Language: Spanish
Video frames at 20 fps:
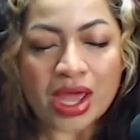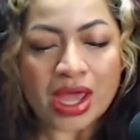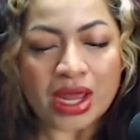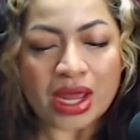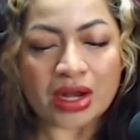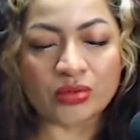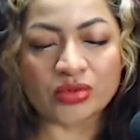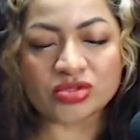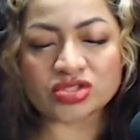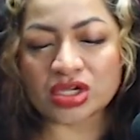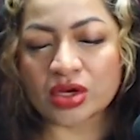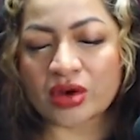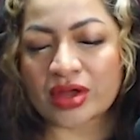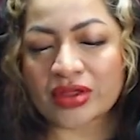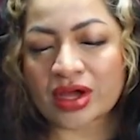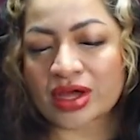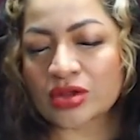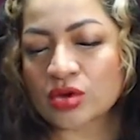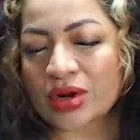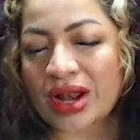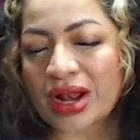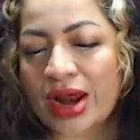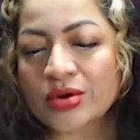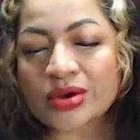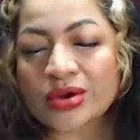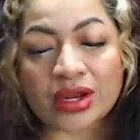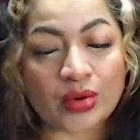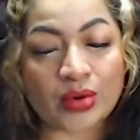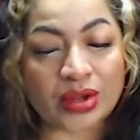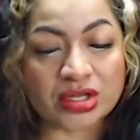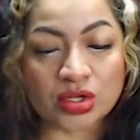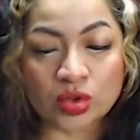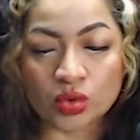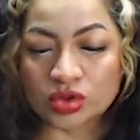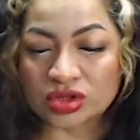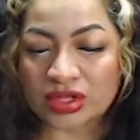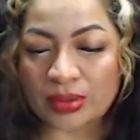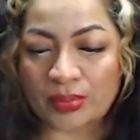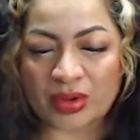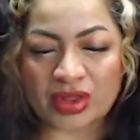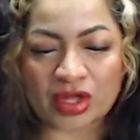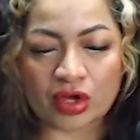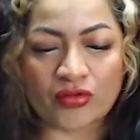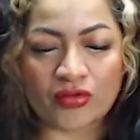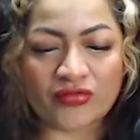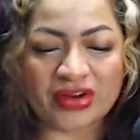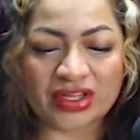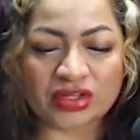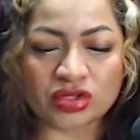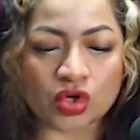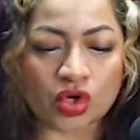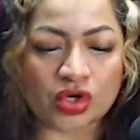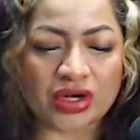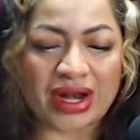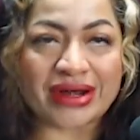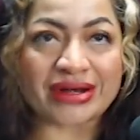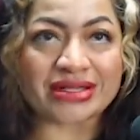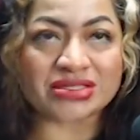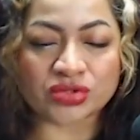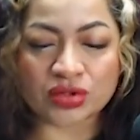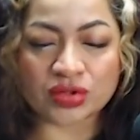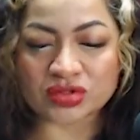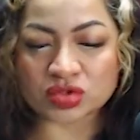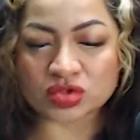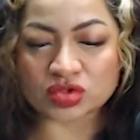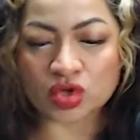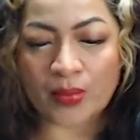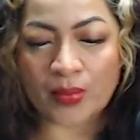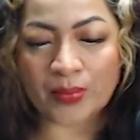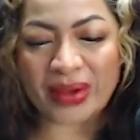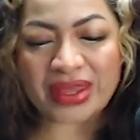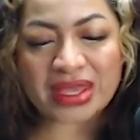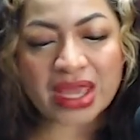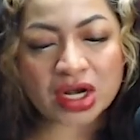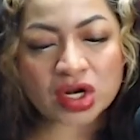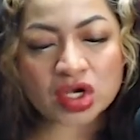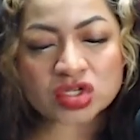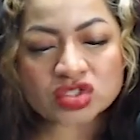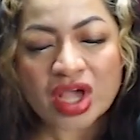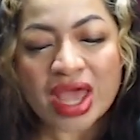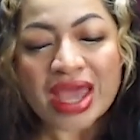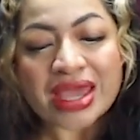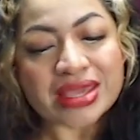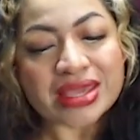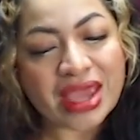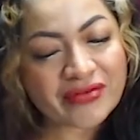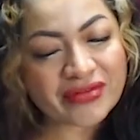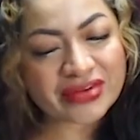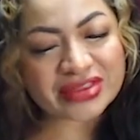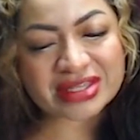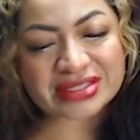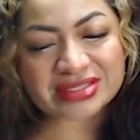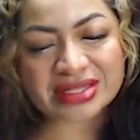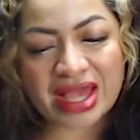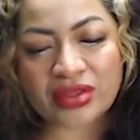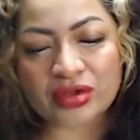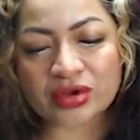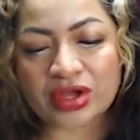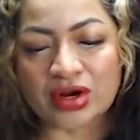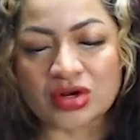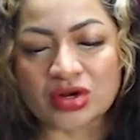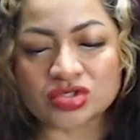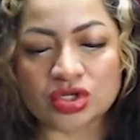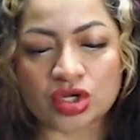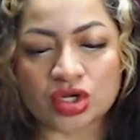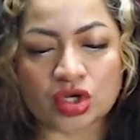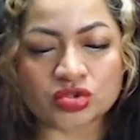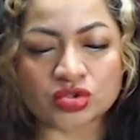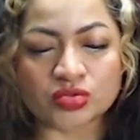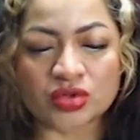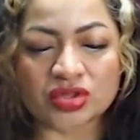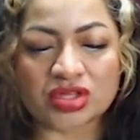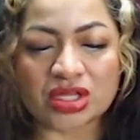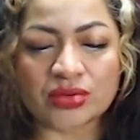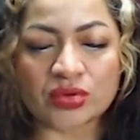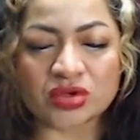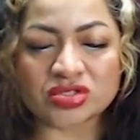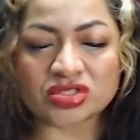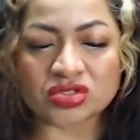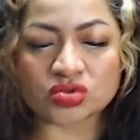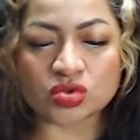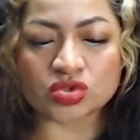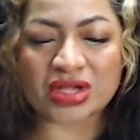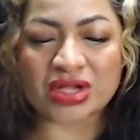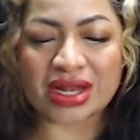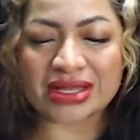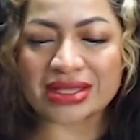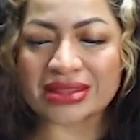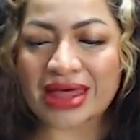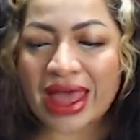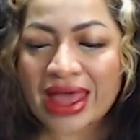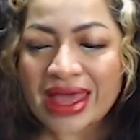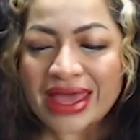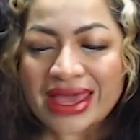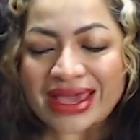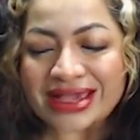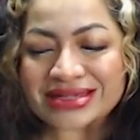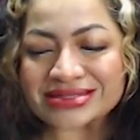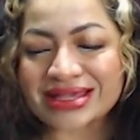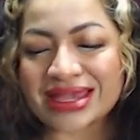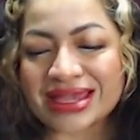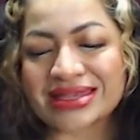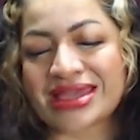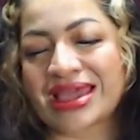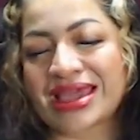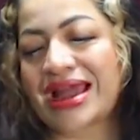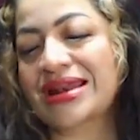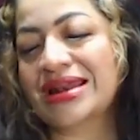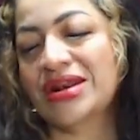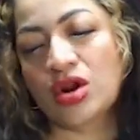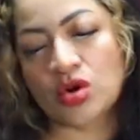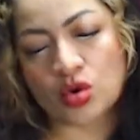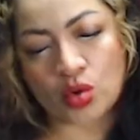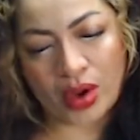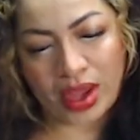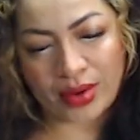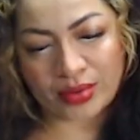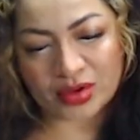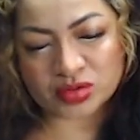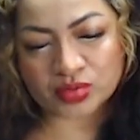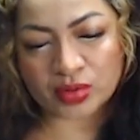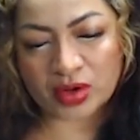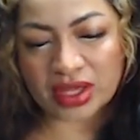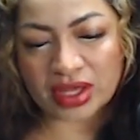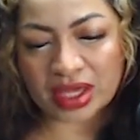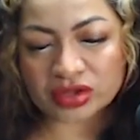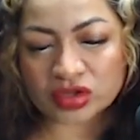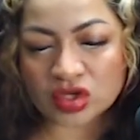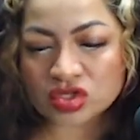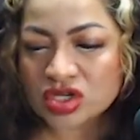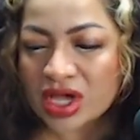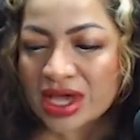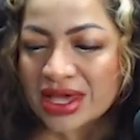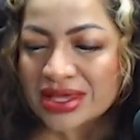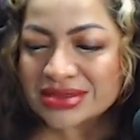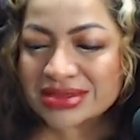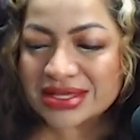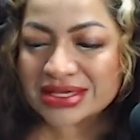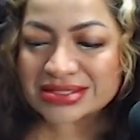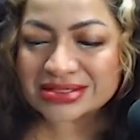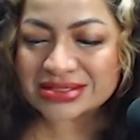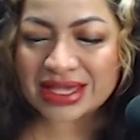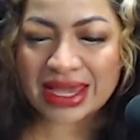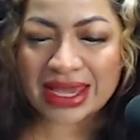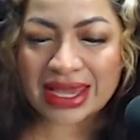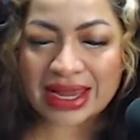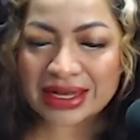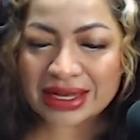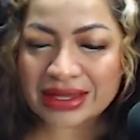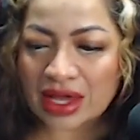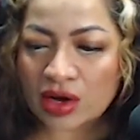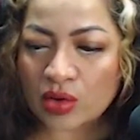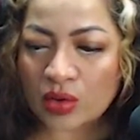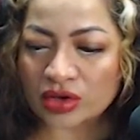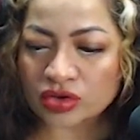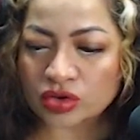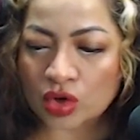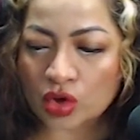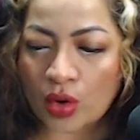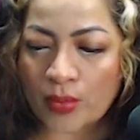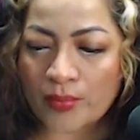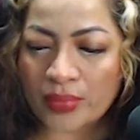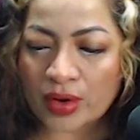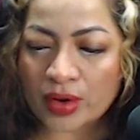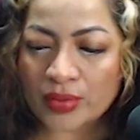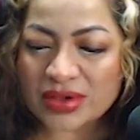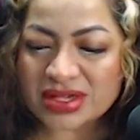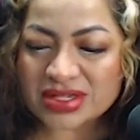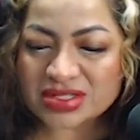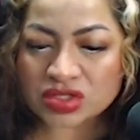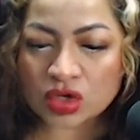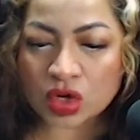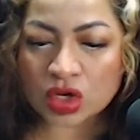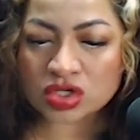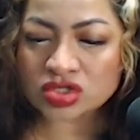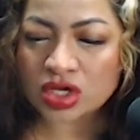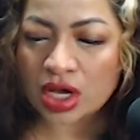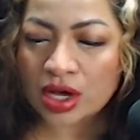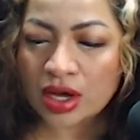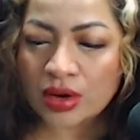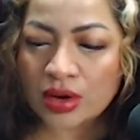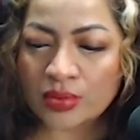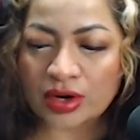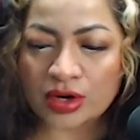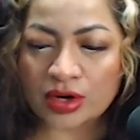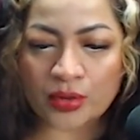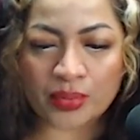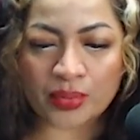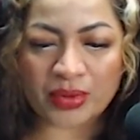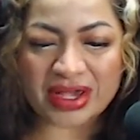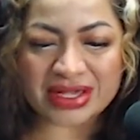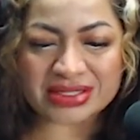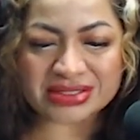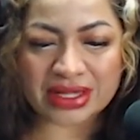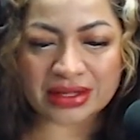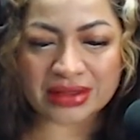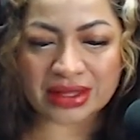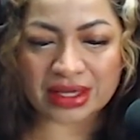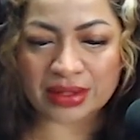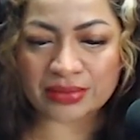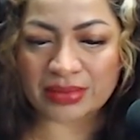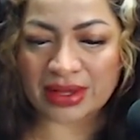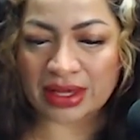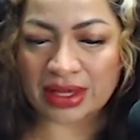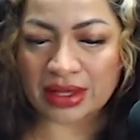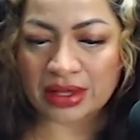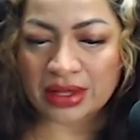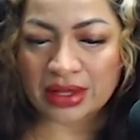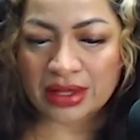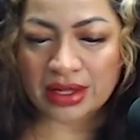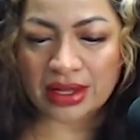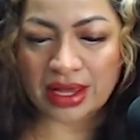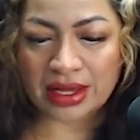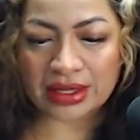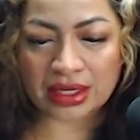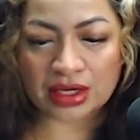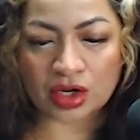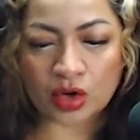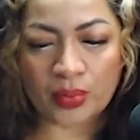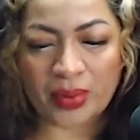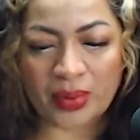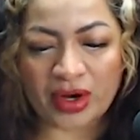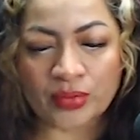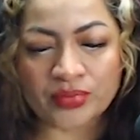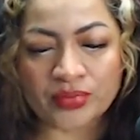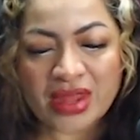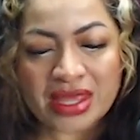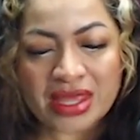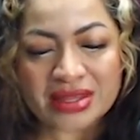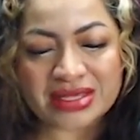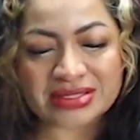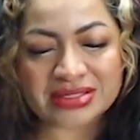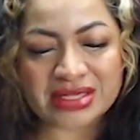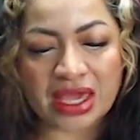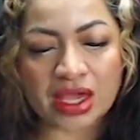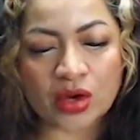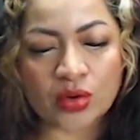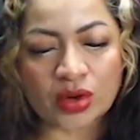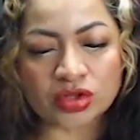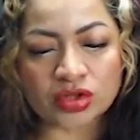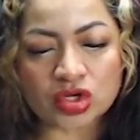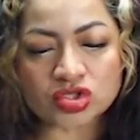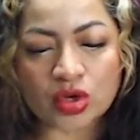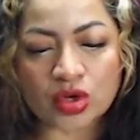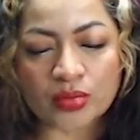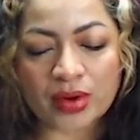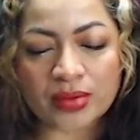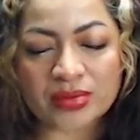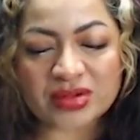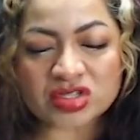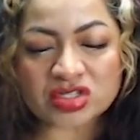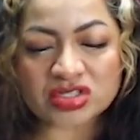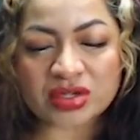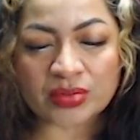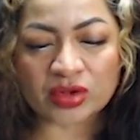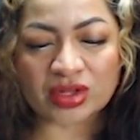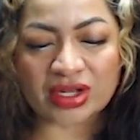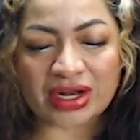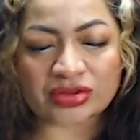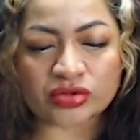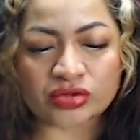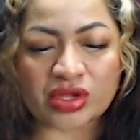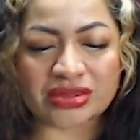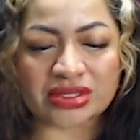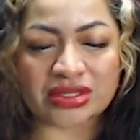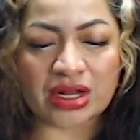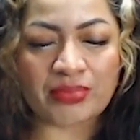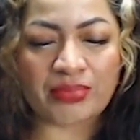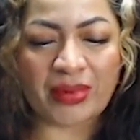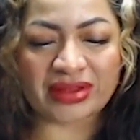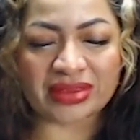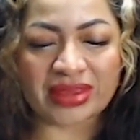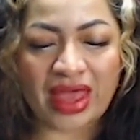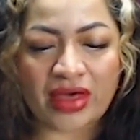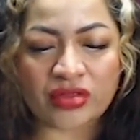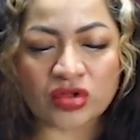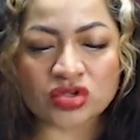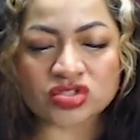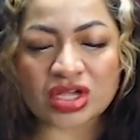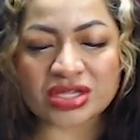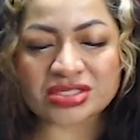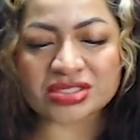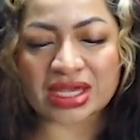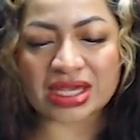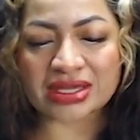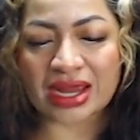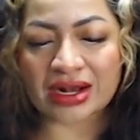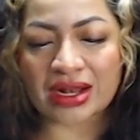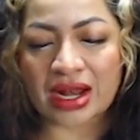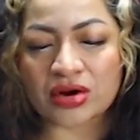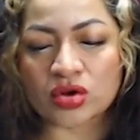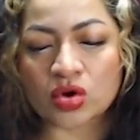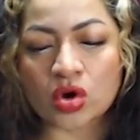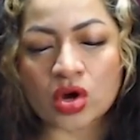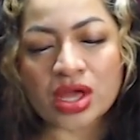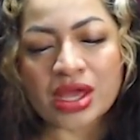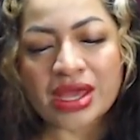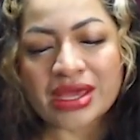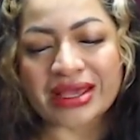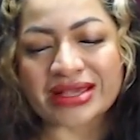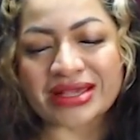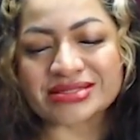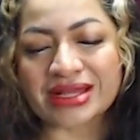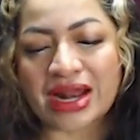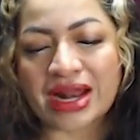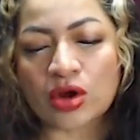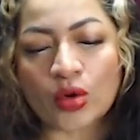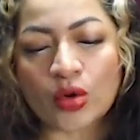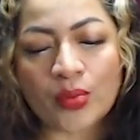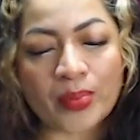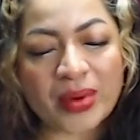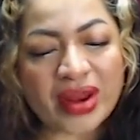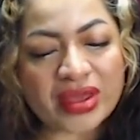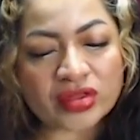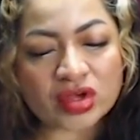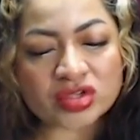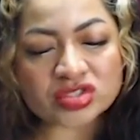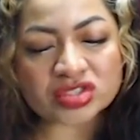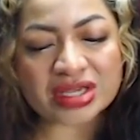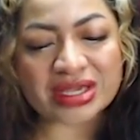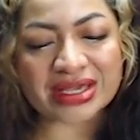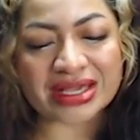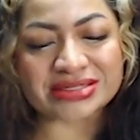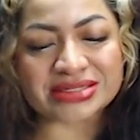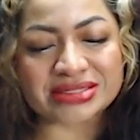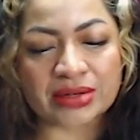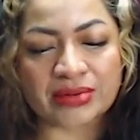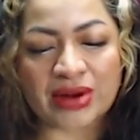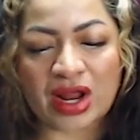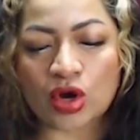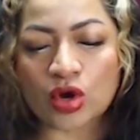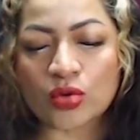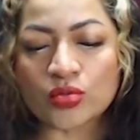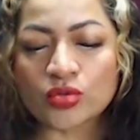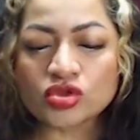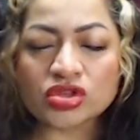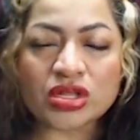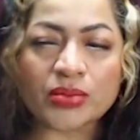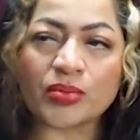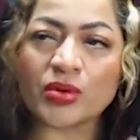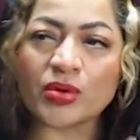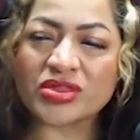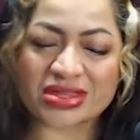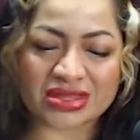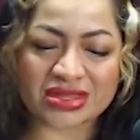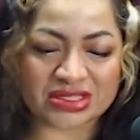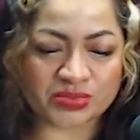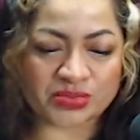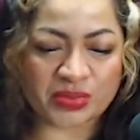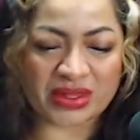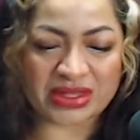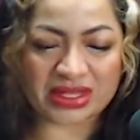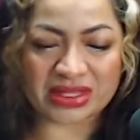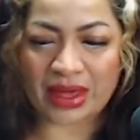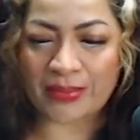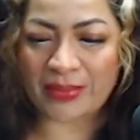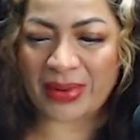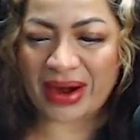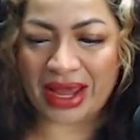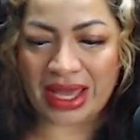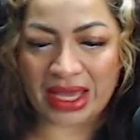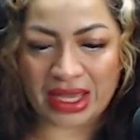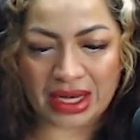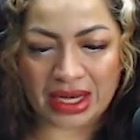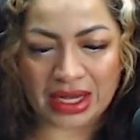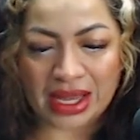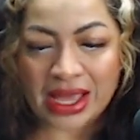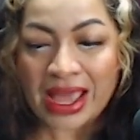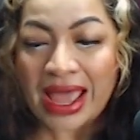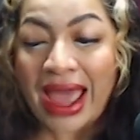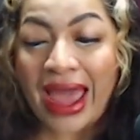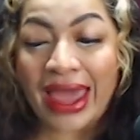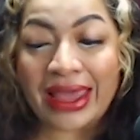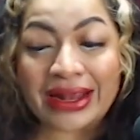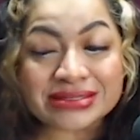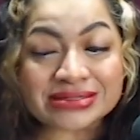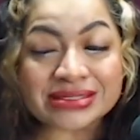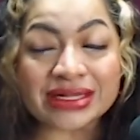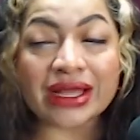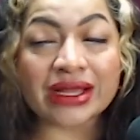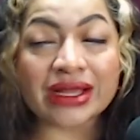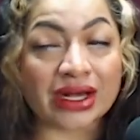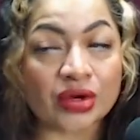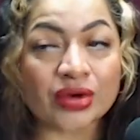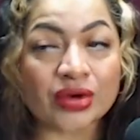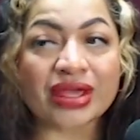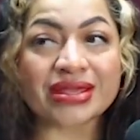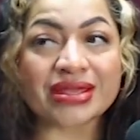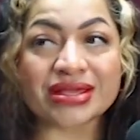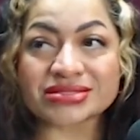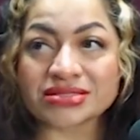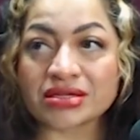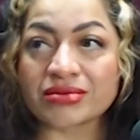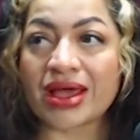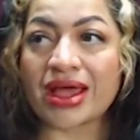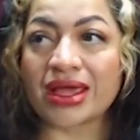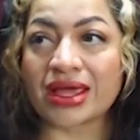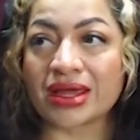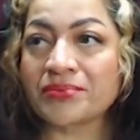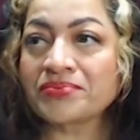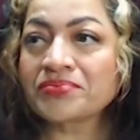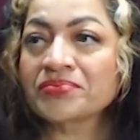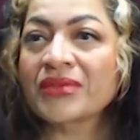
El músico ha dejado claro que no hay ningún tipo de conflicto con el resto de sus compañeros y ha enfatizado que los únicos motivos de su salida es que llegan nuevos proyectos. Dice él que en cuanto a compromisos, bueno, pues déjenme, aquí recupero. Dice, en cuanto a los compromisos que Moderato ya tiene pactado, resultados, Jay aclaró que serán cumplidos y que servirán como un tipo de despedida para él. A él sí le creo que ya se va, ¿eh?